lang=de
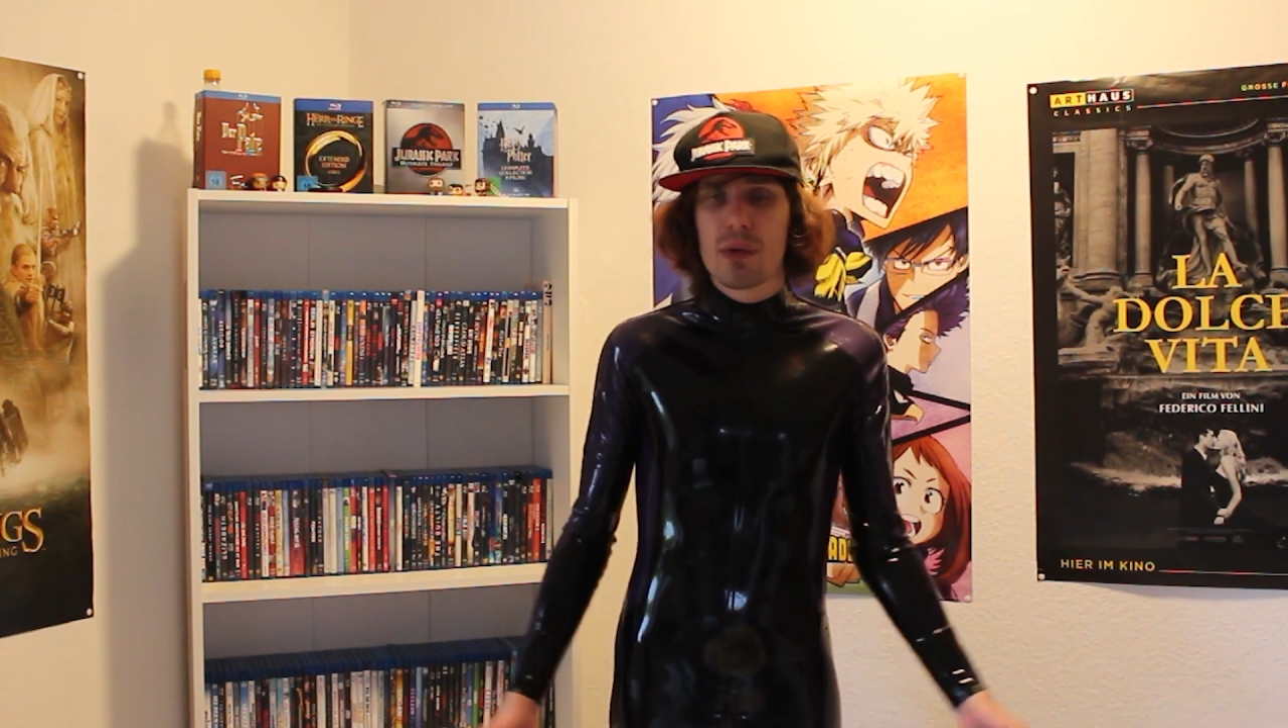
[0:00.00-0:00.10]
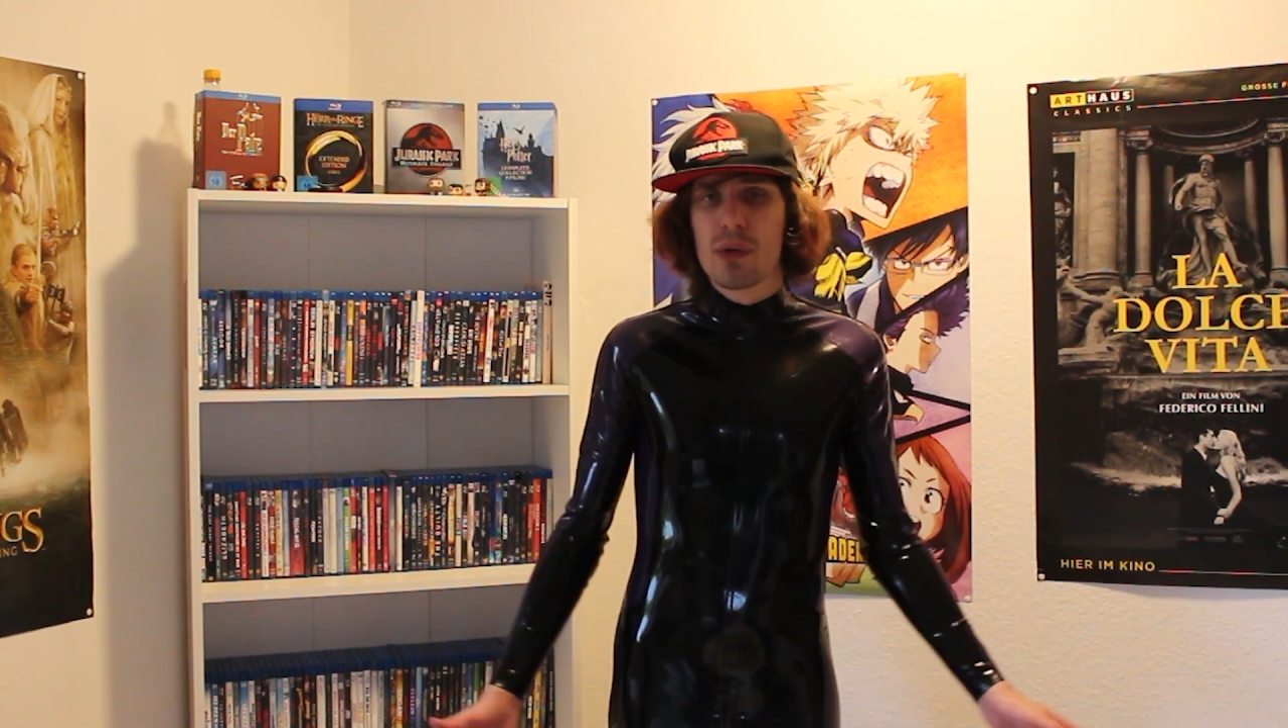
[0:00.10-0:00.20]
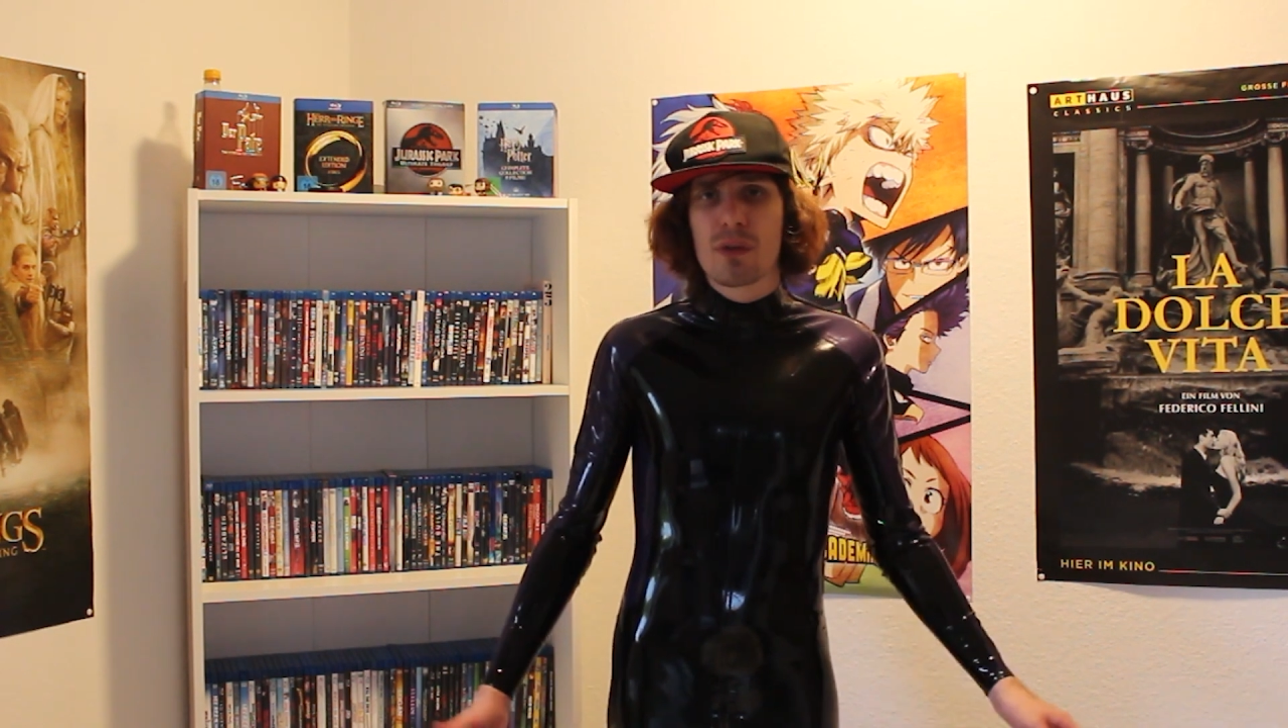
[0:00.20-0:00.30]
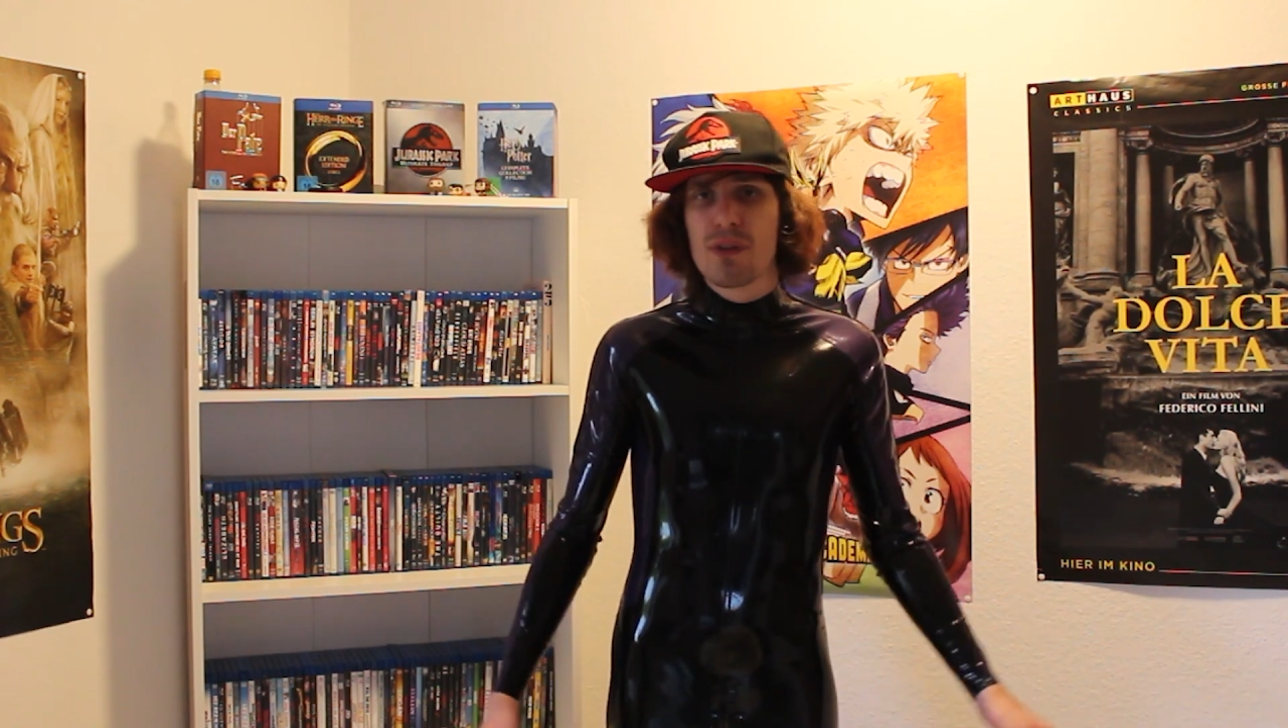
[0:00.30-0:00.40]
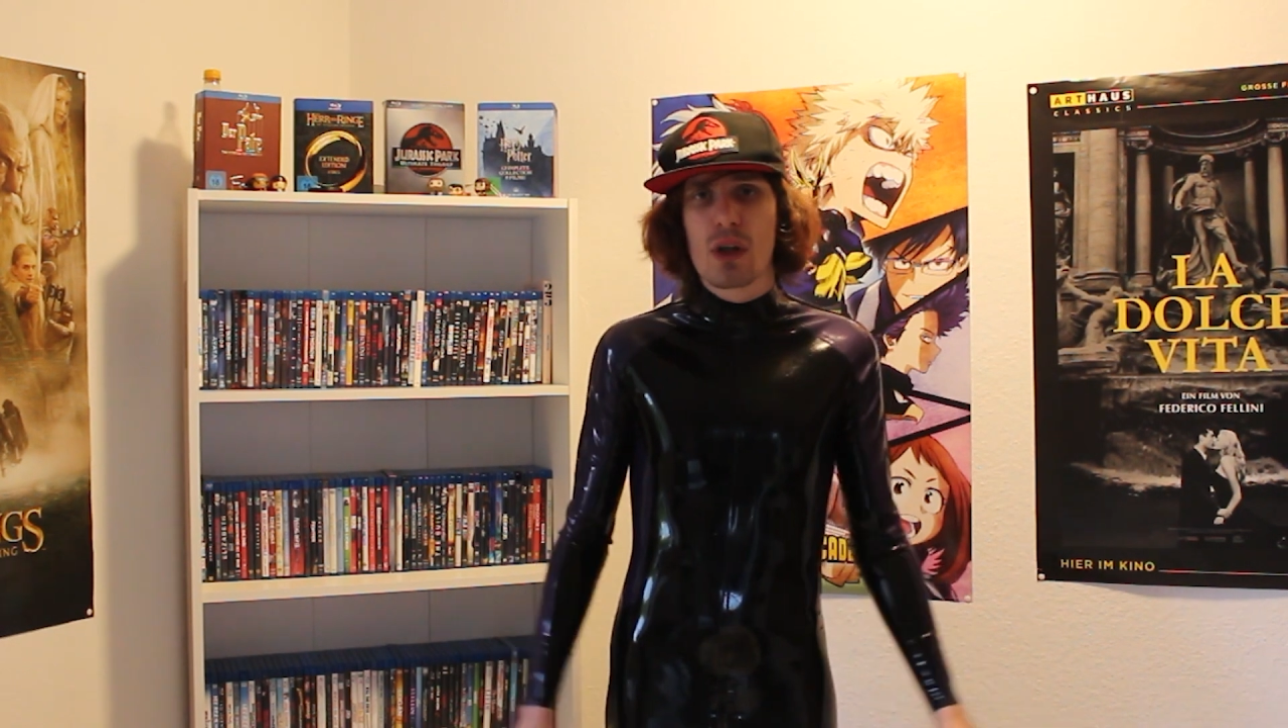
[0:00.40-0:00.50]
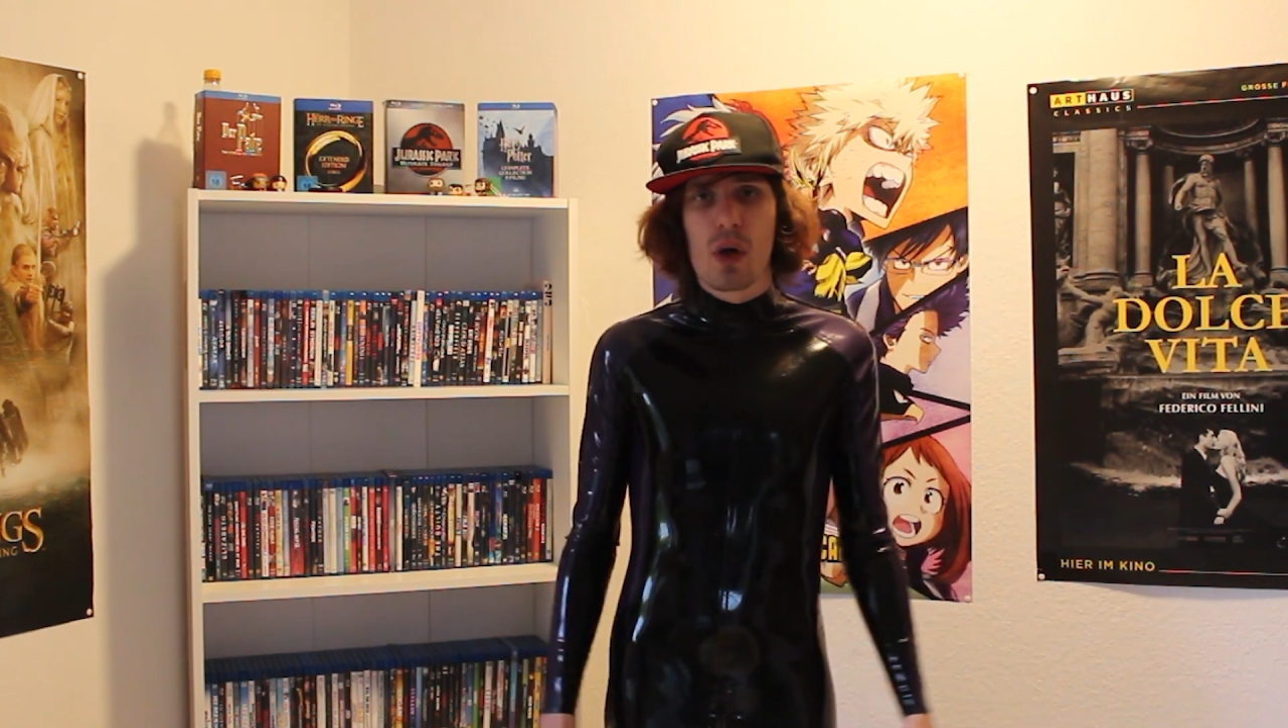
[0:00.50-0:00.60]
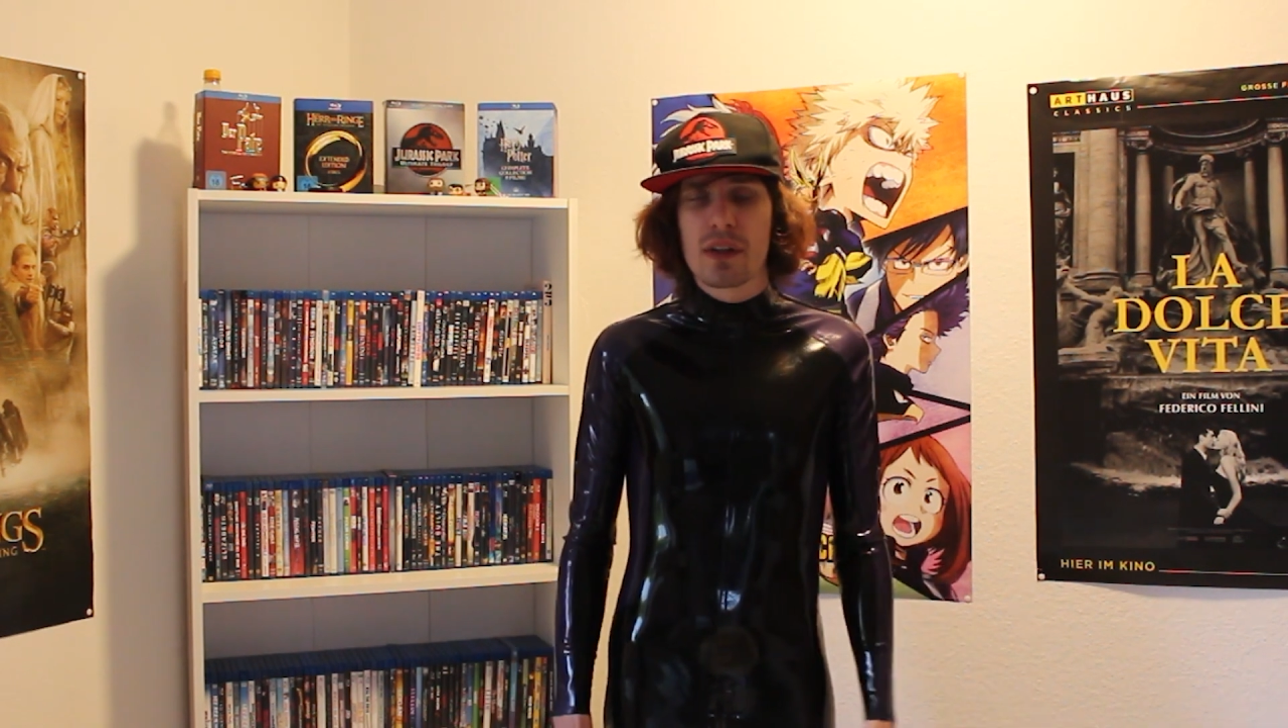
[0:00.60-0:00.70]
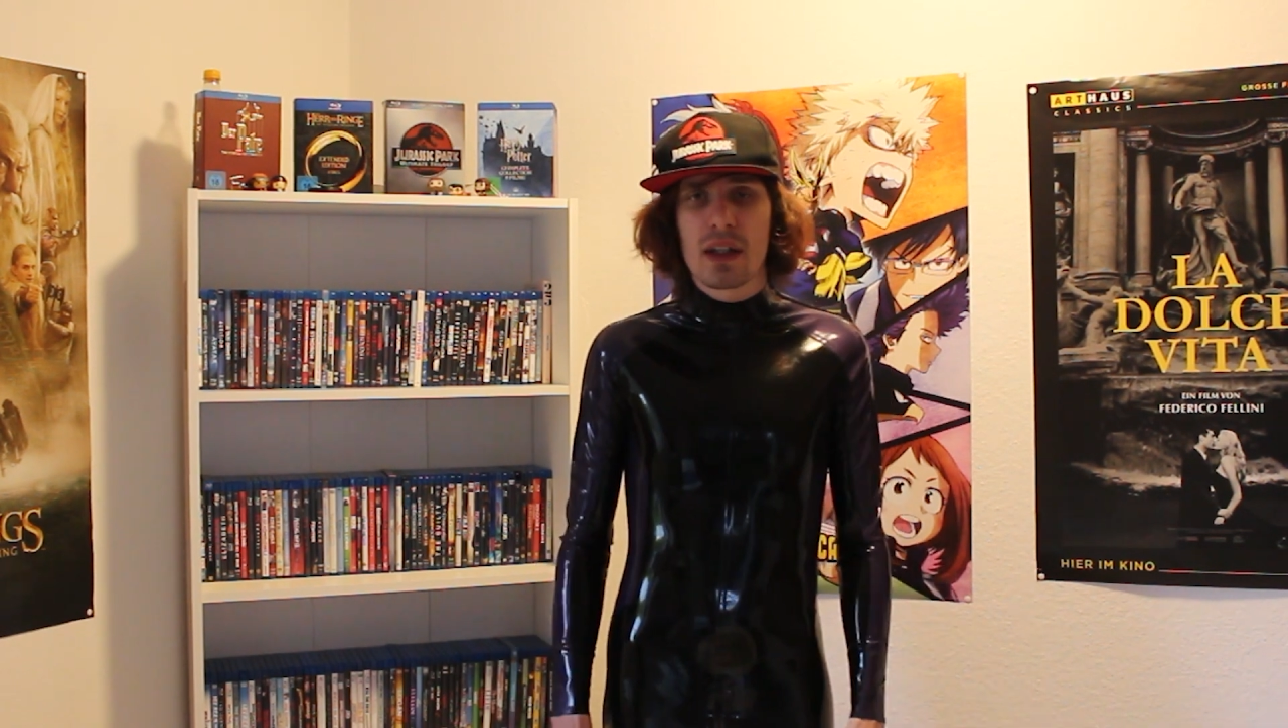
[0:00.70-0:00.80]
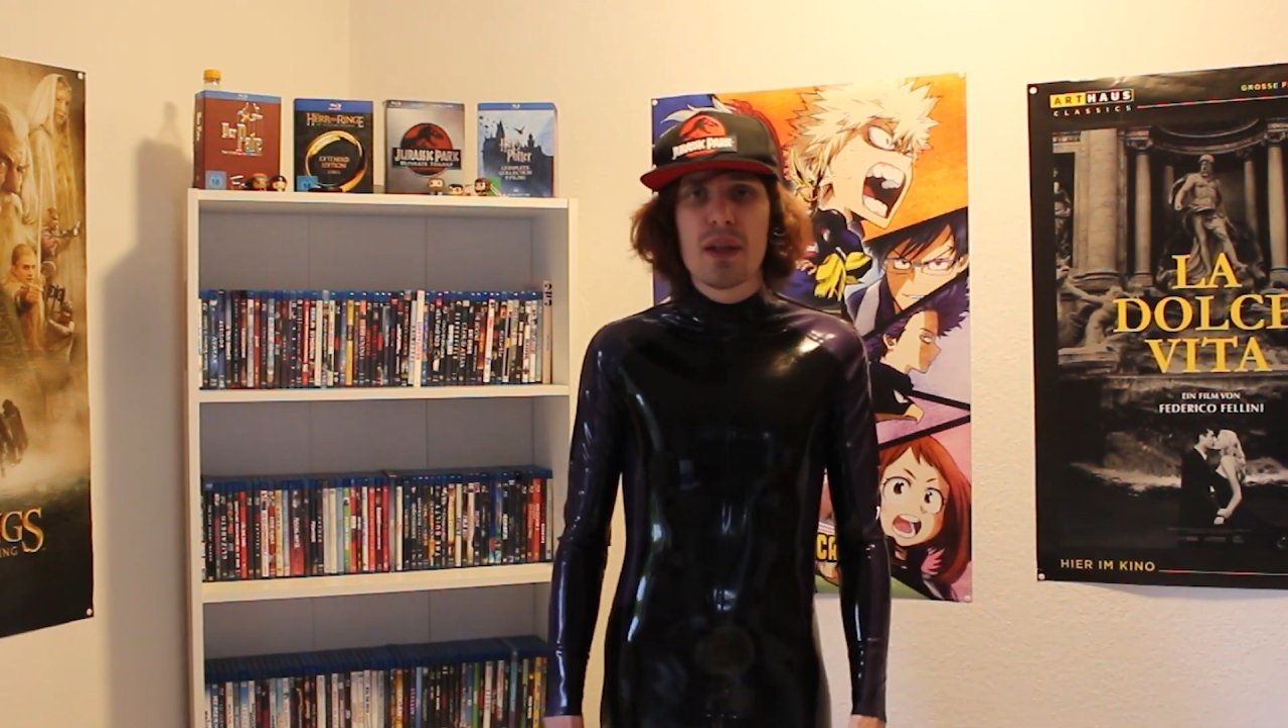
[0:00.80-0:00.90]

irgendwie goldene